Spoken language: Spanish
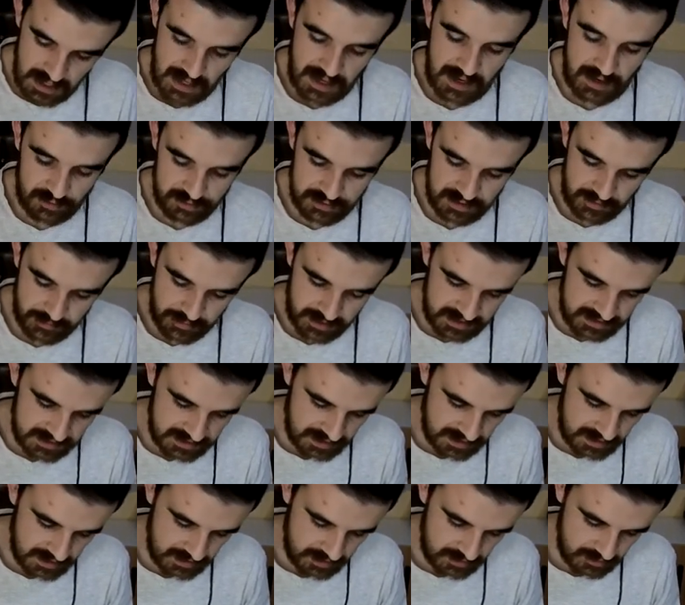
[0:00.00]
La otra
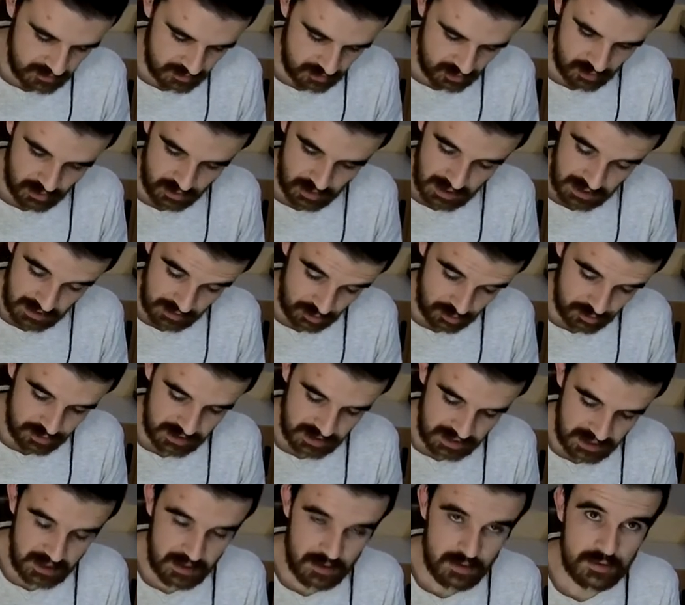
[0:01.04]
pantalla, al no
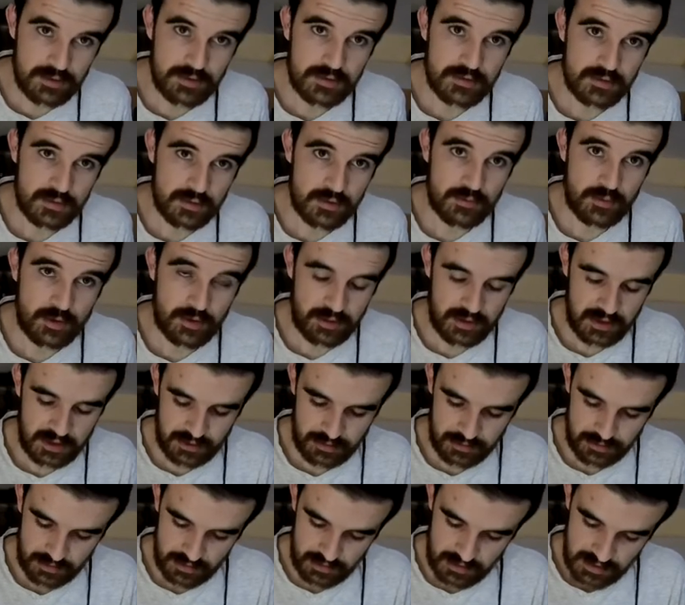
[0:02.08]
tenerlo, como os
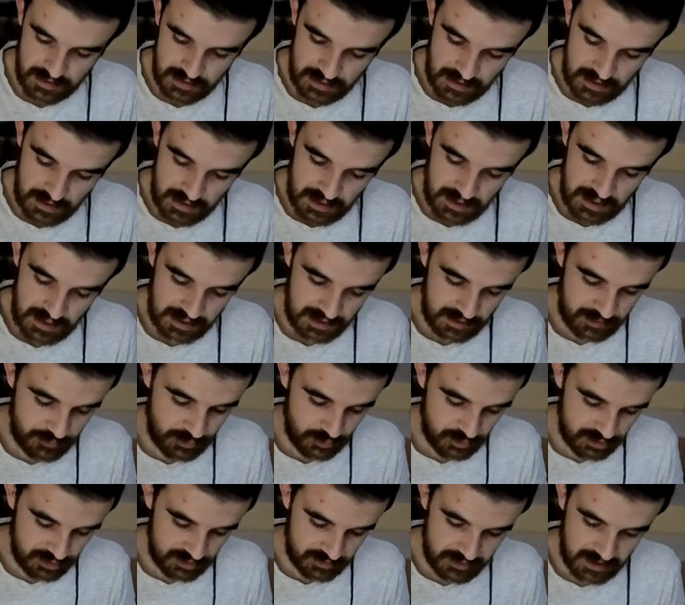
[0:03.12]
digo, era un
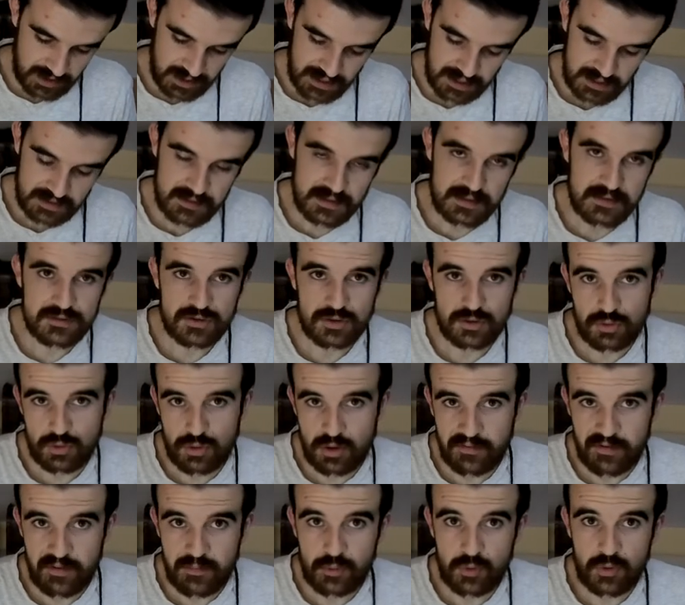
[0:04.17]
poquito más grande, son
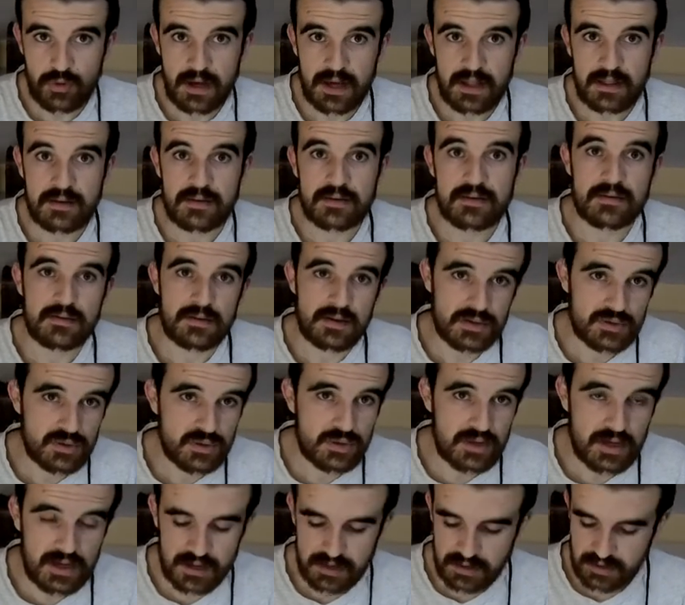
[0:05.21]
9 pulgadas,
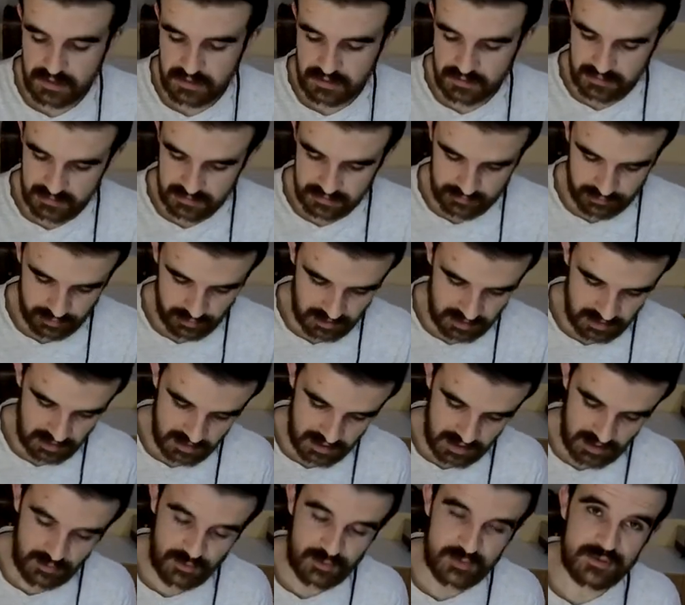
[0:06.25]
eso ya es
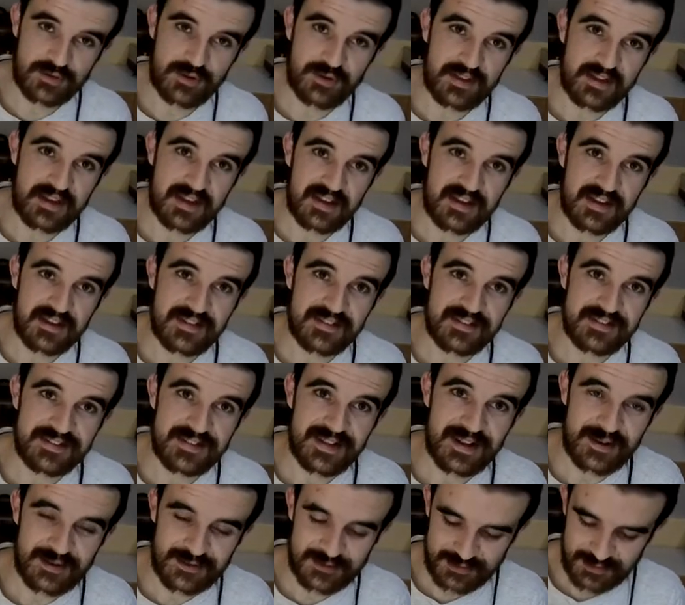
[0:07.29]
pues a gusto del
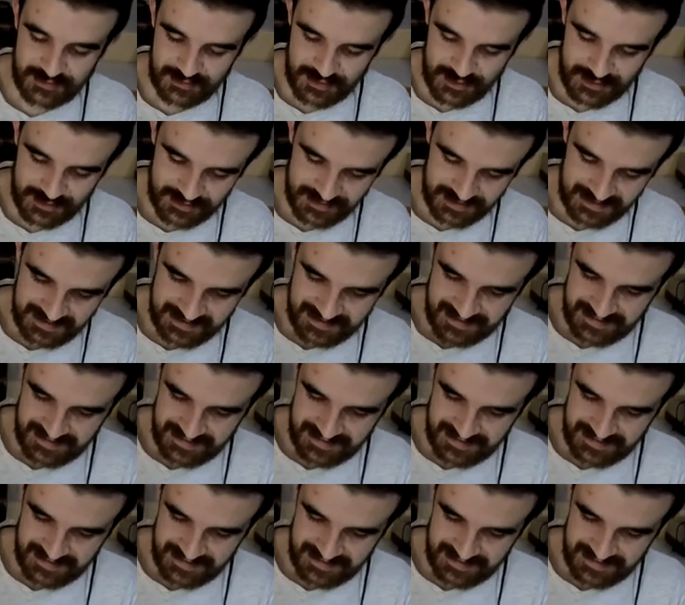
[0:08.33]
consumidor.